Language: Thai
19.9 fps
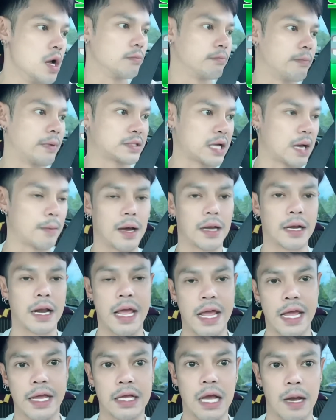มาทำอะไร
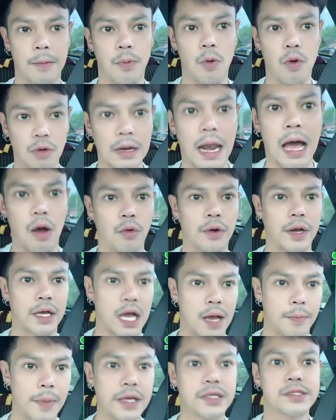ให้กับพวกเรานะค
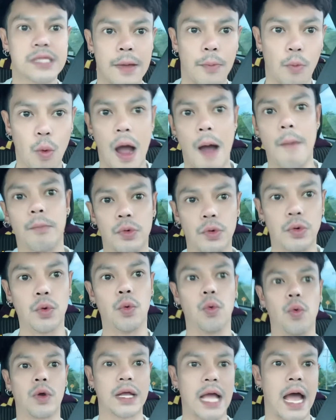รับได้เสพความ
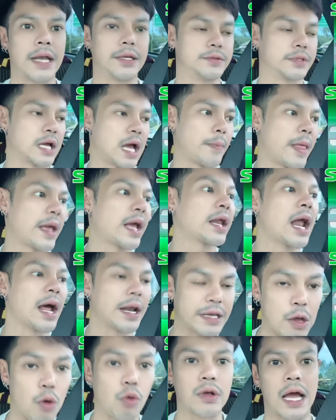รู้กันนะครับในขณะ
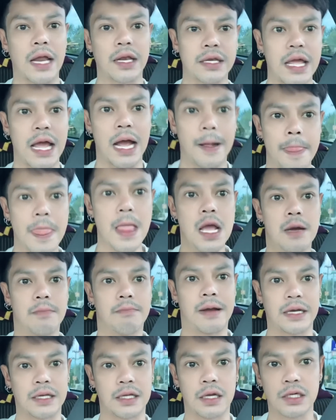เดียวกันเนี่ย
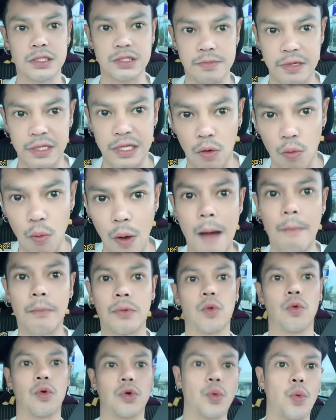มันก็จะมีทั้งความ
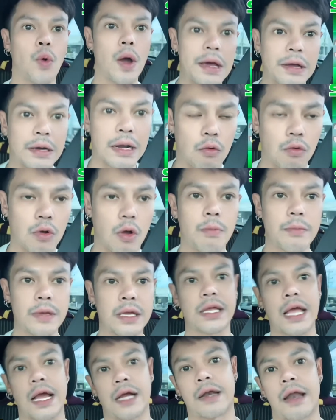รู้ด้วยแล้วก็มี
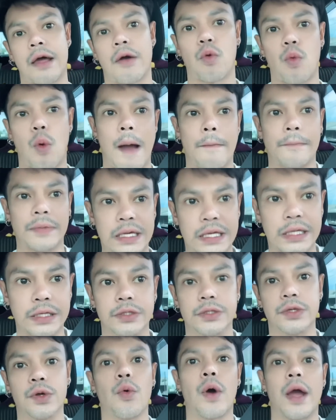ทั้งแนวความคิด
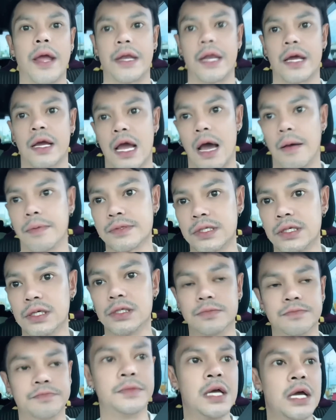ด้วยนะครับซึ่ง
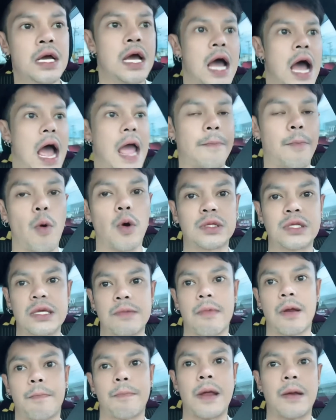ไอ้พวกที่
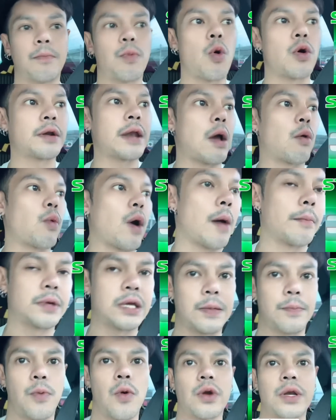มันเป็นพวกแนวความ
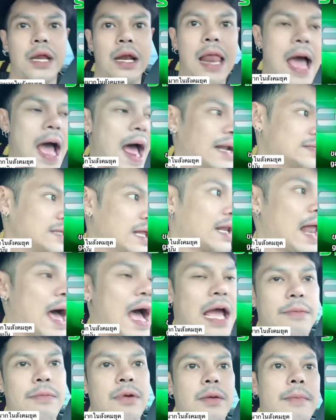คิดพวกนี้แหละอันตรา
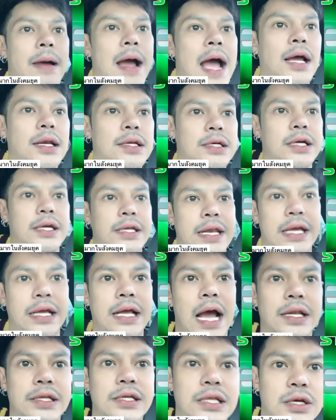ยมากๆเลยใน
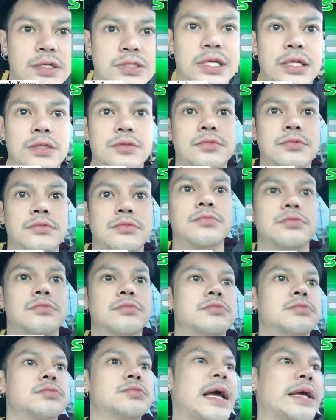การที่เราจะ
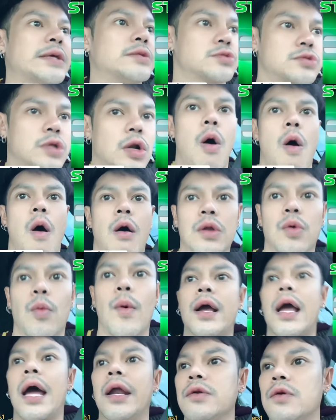ไต่ตรองหรือ
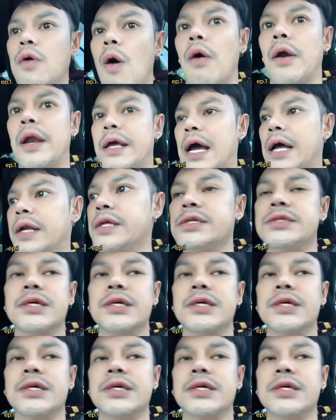ว่าการกรองในการที่